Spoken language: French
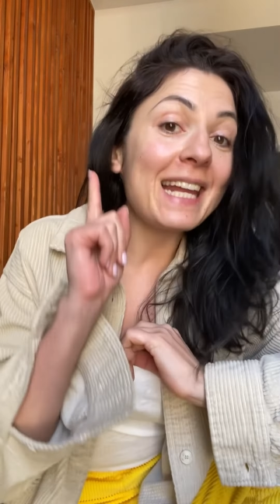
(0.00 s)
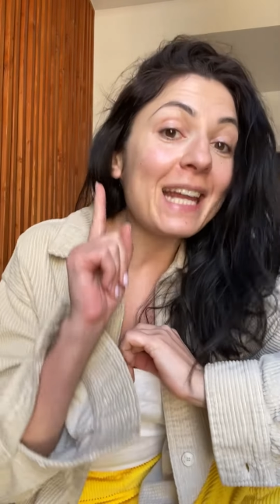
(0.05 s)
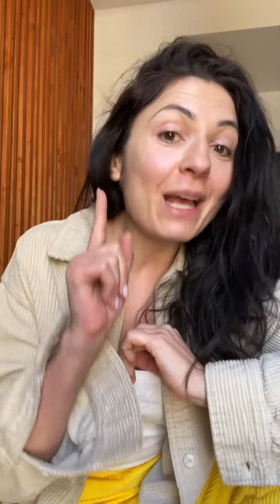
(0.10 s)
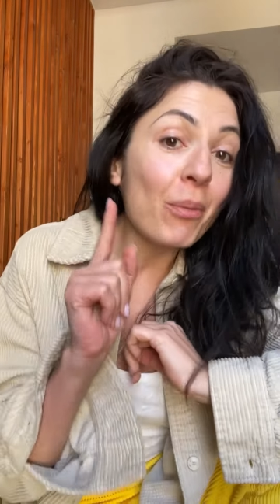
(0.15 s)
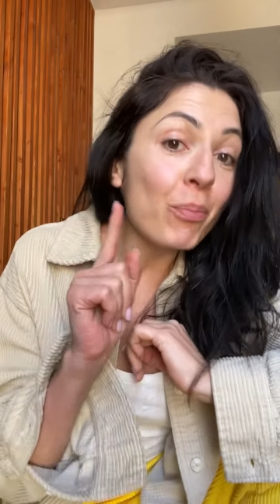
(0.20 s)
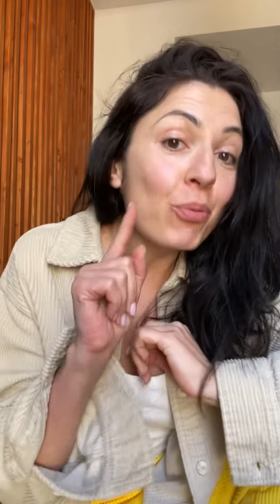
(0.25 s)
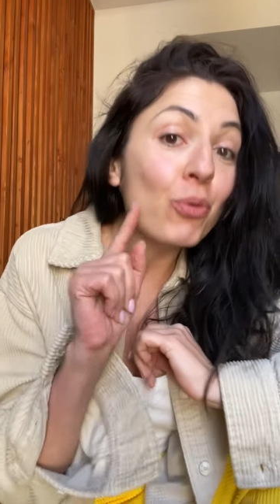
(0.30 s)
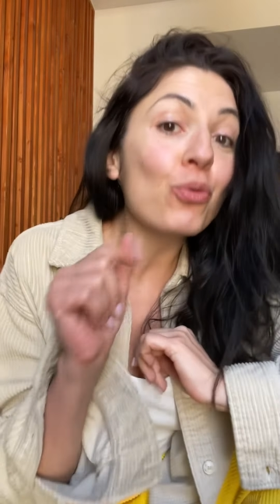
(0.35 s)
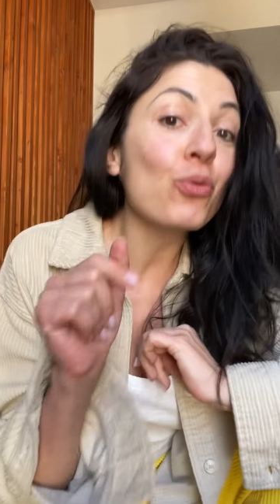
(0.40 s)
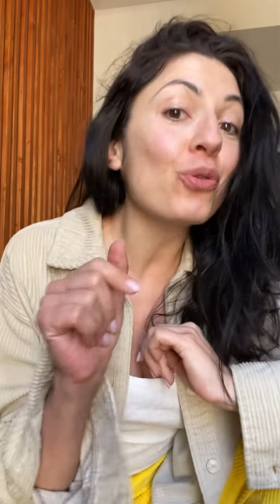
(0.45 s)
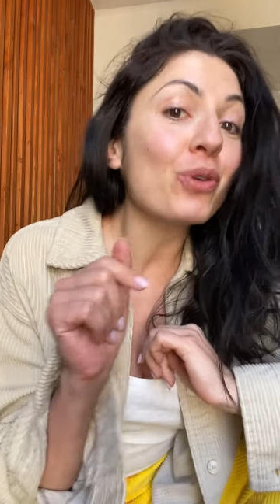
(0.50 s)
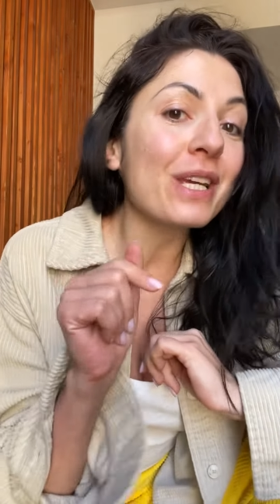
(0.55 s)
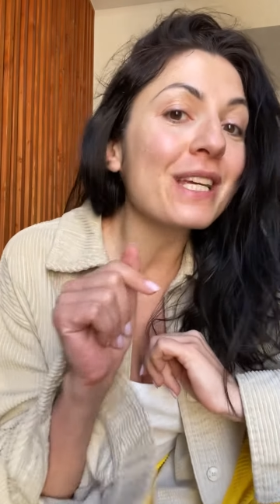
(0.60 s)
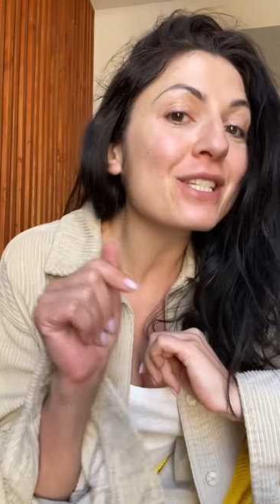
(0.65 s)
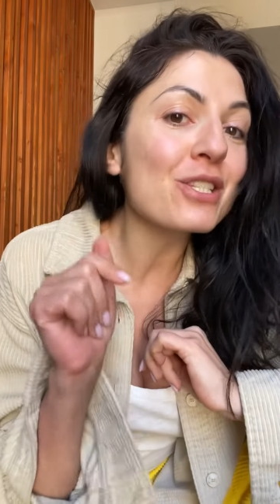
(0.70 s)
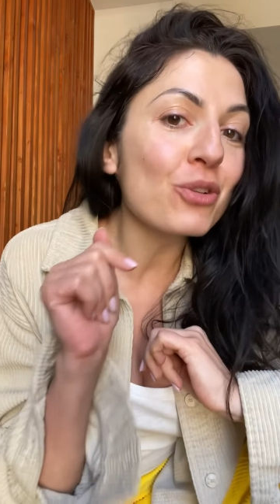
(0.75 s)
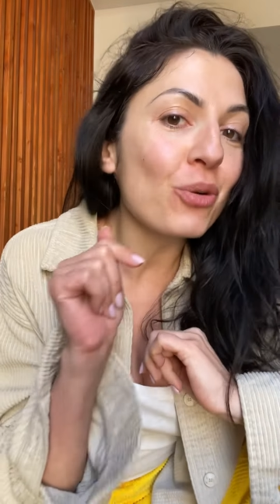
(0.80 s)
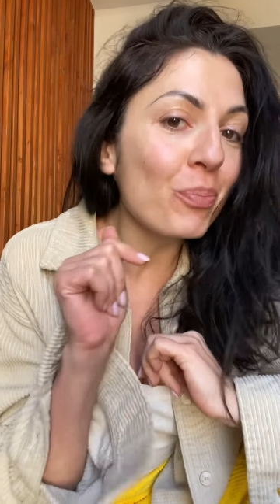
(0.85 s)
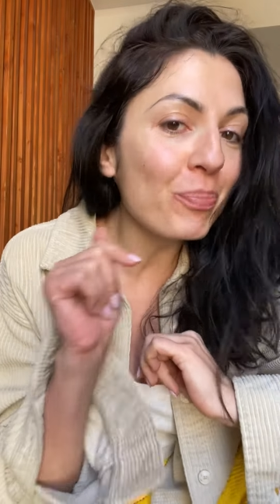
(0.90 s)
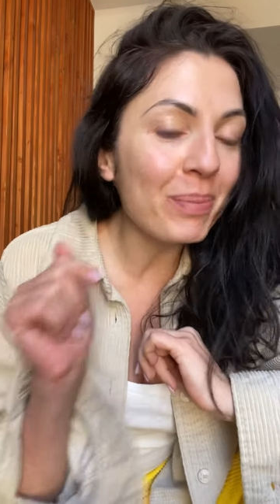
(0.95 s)
y a beaucoup qui
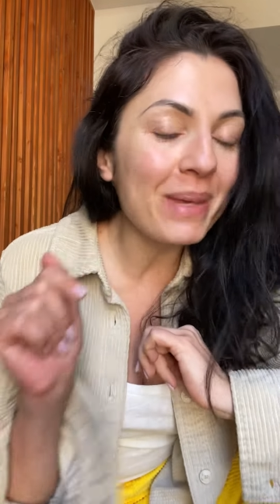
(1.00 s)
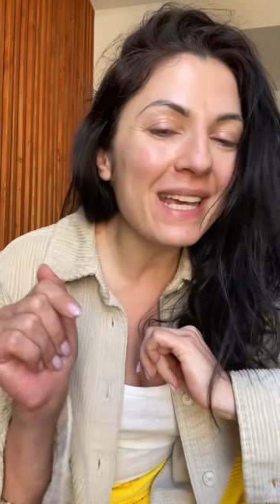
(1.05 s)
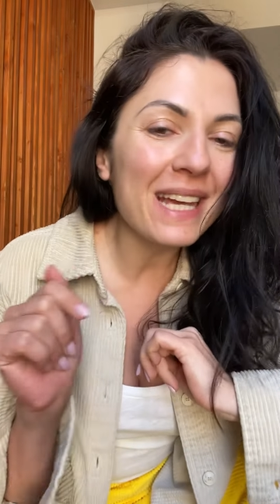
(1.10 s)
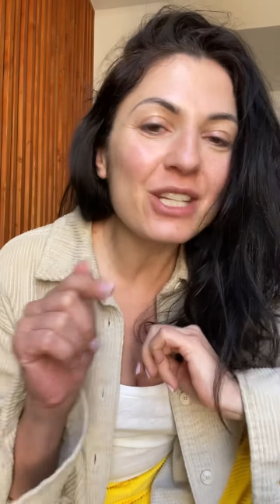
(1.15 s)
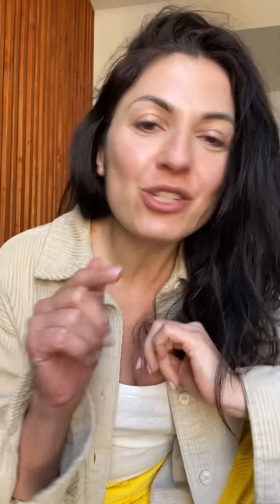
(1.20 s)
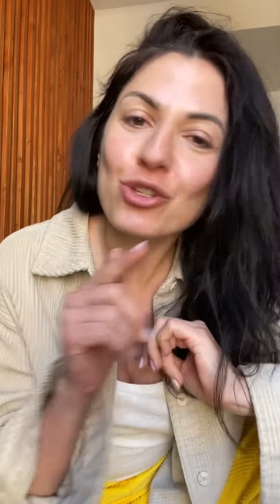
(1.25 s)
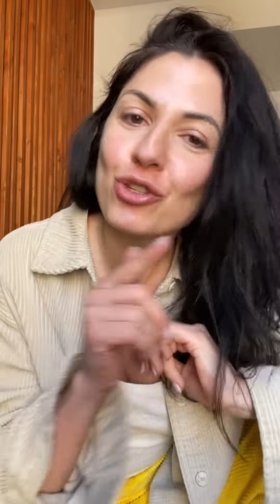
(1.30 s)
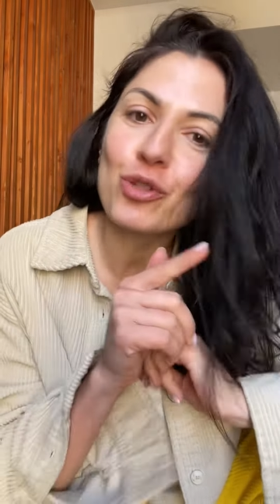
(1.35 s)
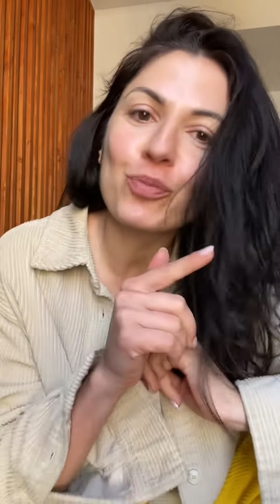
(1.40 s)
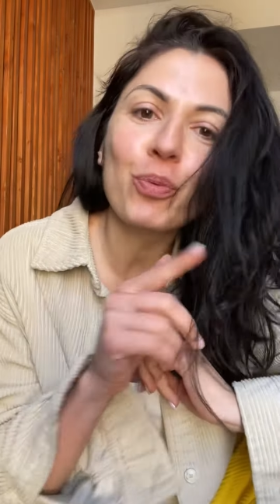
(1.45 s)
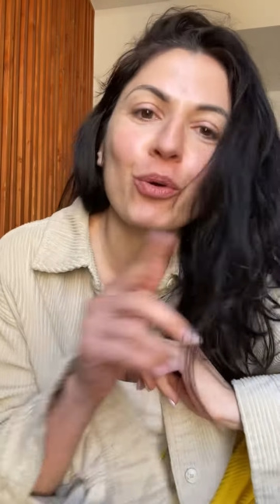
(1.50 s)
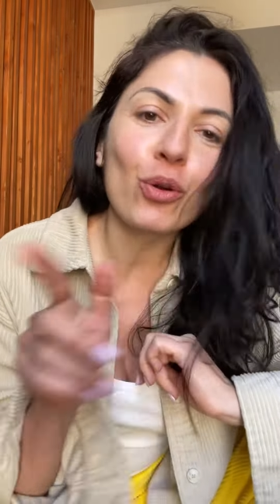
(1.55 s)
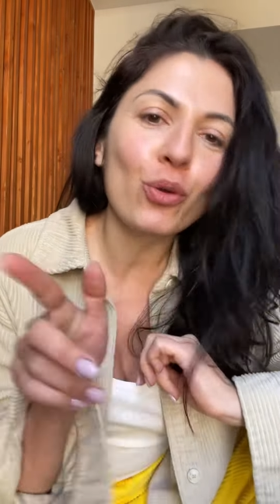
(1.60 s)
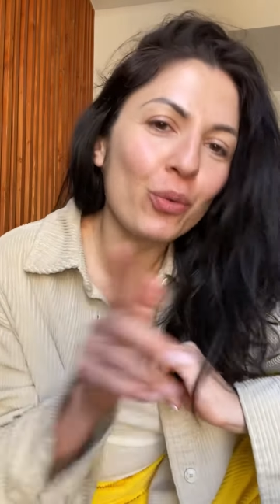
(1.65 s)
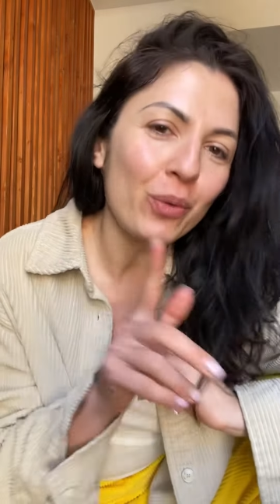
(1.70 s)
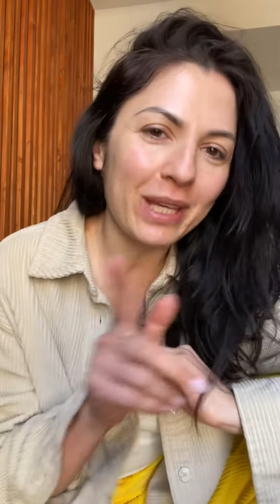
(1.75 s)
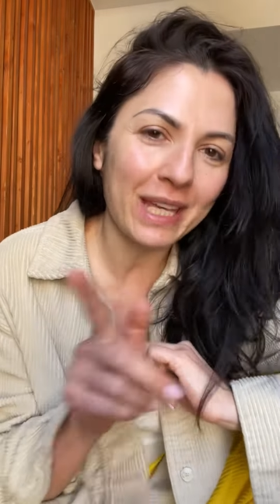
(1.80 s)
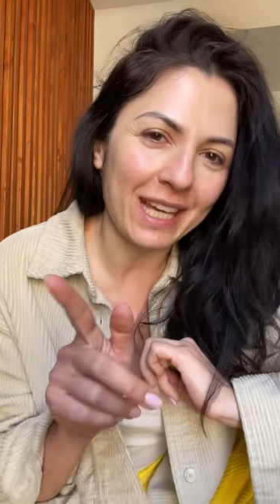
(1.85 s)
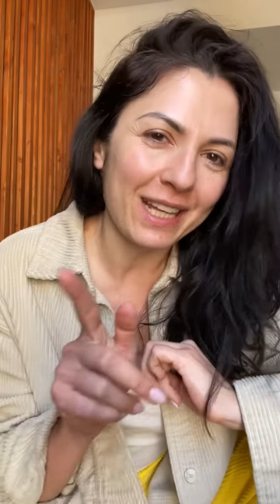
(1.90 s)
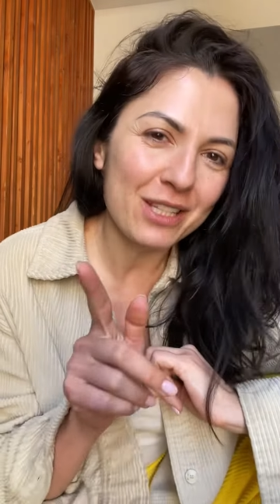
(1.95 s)
sont bien juste pour le
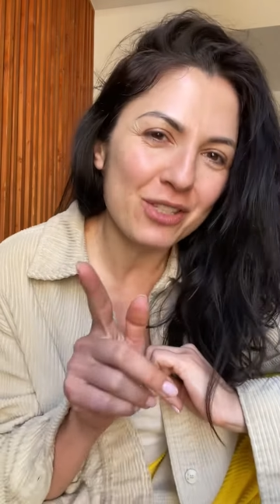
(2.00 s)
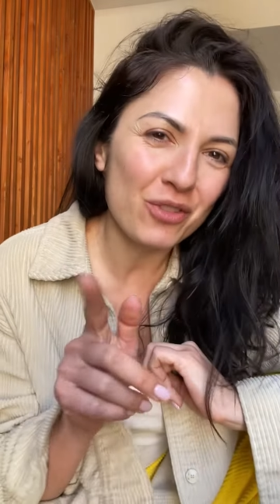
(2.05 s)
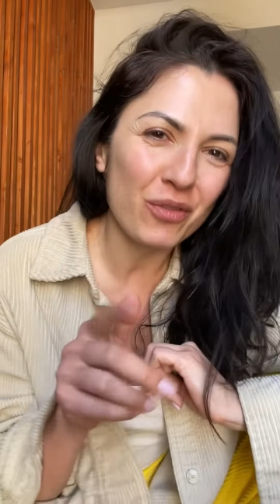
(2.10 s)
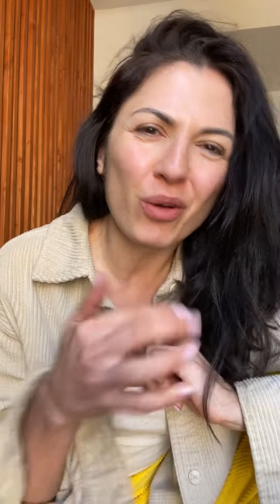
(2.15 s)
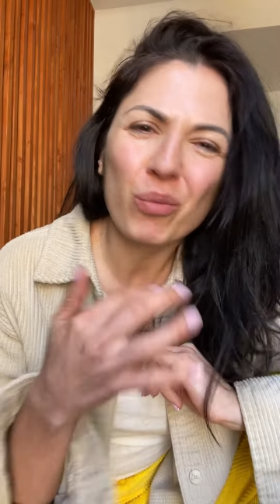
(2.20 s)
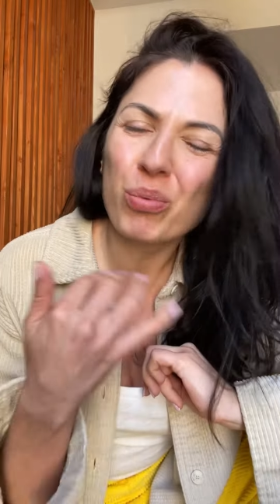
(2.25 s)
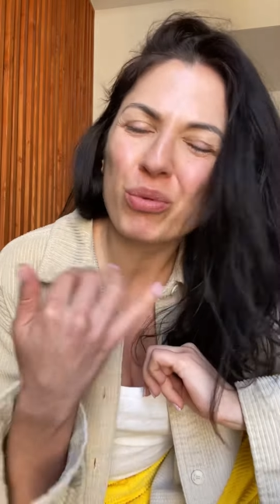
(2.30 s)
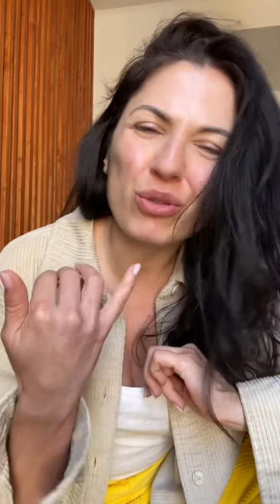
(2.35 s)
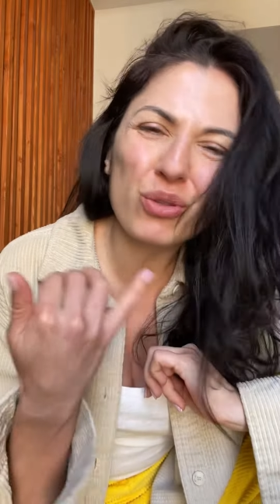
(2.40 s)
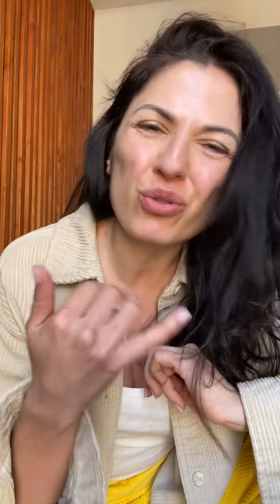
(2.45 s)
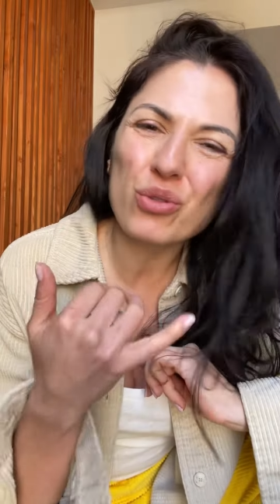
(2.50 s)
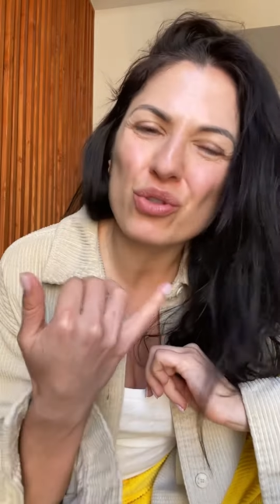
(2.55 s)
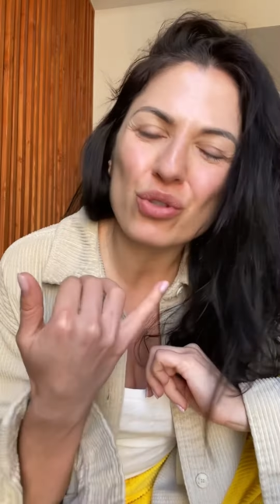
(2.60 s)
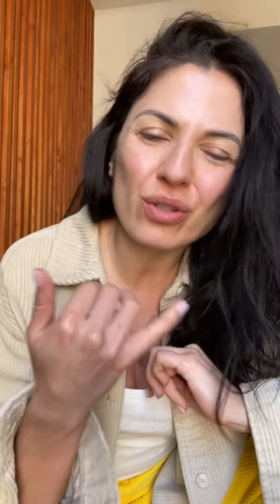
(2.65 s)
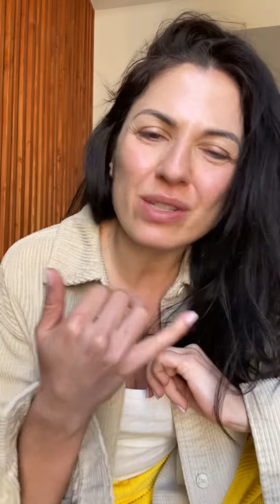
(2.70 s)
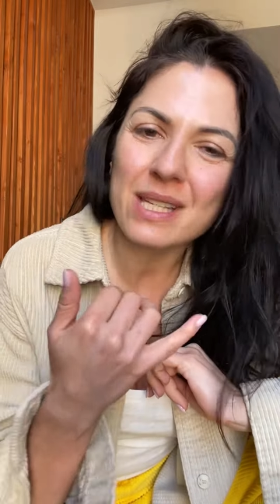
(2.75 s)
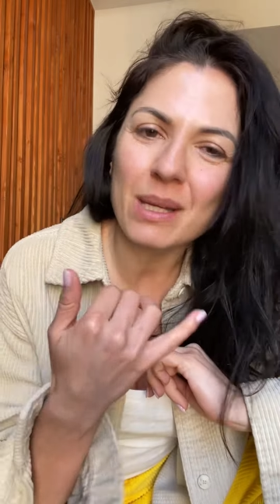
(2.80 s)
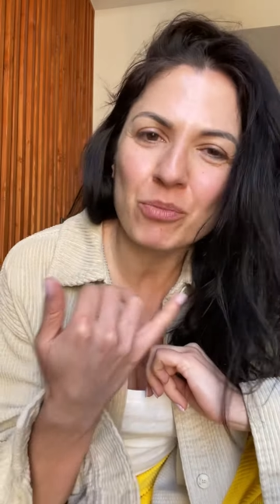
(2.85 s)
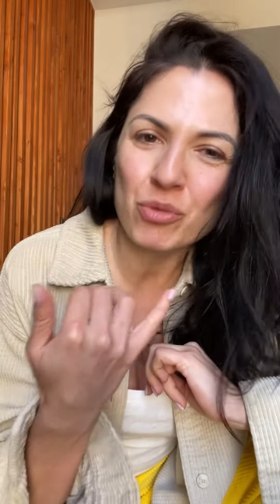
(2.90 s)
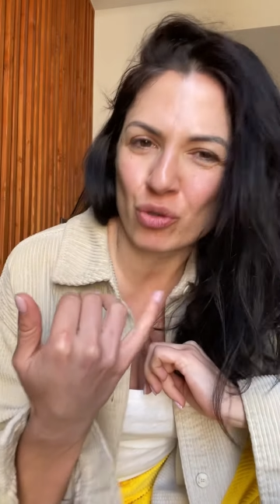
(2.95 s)
week-end. Tu vois, au bout de deux jours,
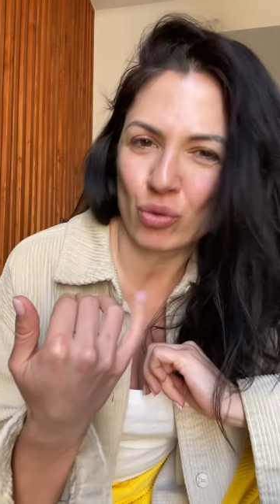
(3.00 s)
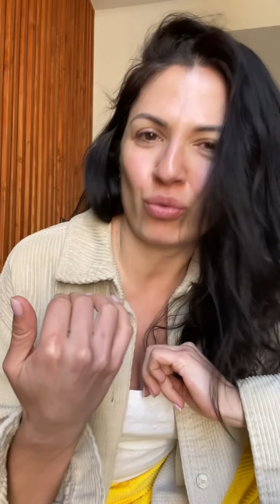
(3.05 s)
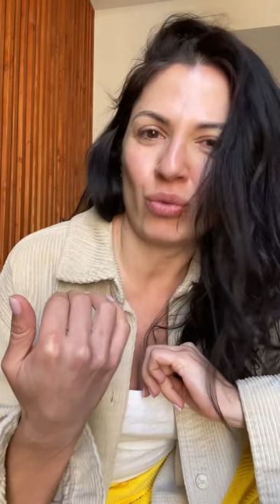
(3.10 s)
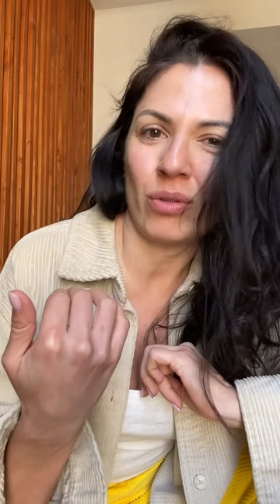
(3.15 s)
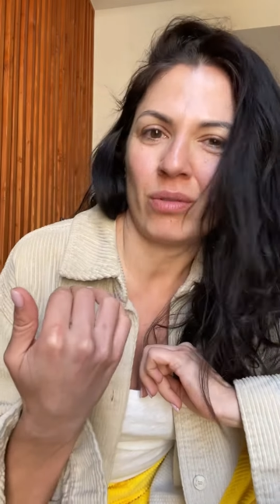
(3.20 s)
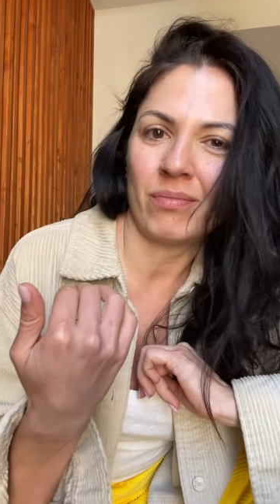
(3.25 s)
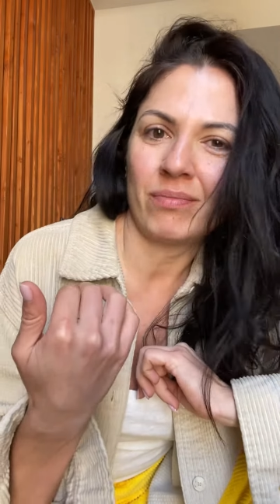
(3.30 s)
ça me saoule.